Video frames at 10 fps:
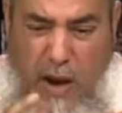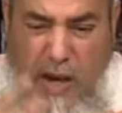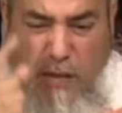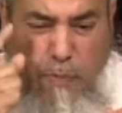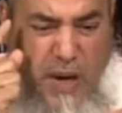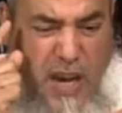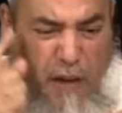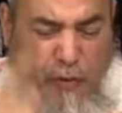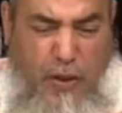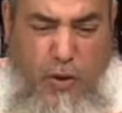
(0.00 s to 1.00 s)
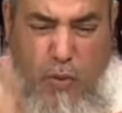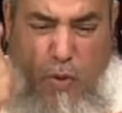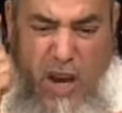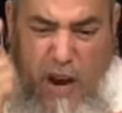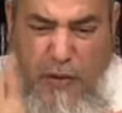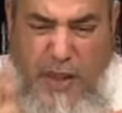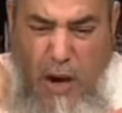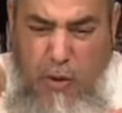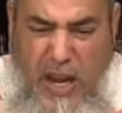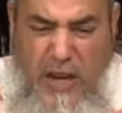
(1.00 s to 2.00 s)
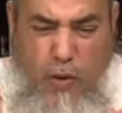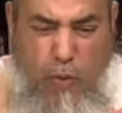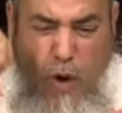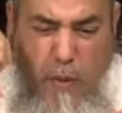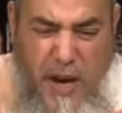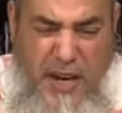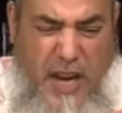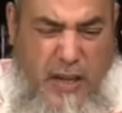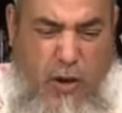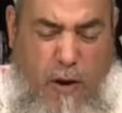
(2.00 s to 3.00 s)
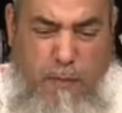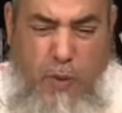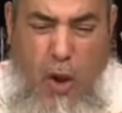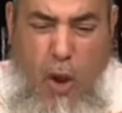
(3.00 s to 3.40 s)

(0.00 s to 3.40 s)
ربي يحفظكم ويحفظ أولادكم وبناتكم